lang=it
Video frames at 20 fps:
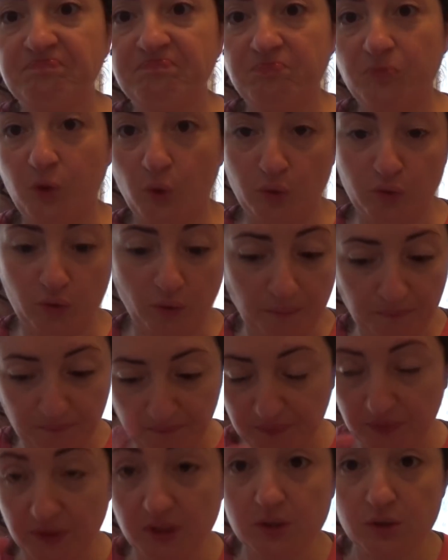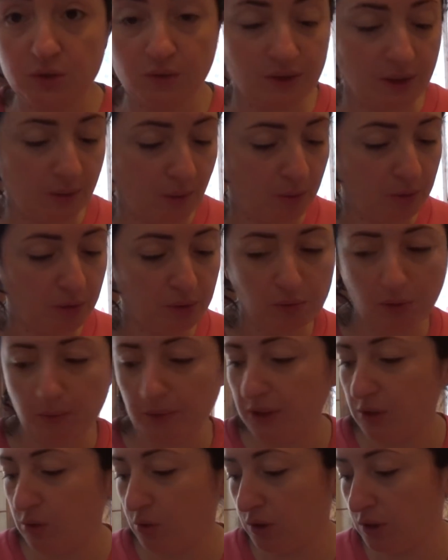non lo so adesso vediamo pure il mio
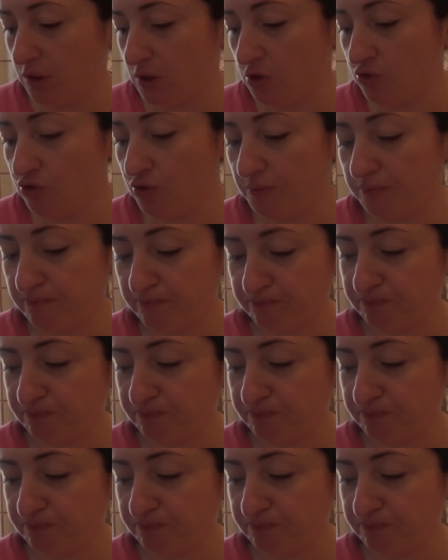marito che dice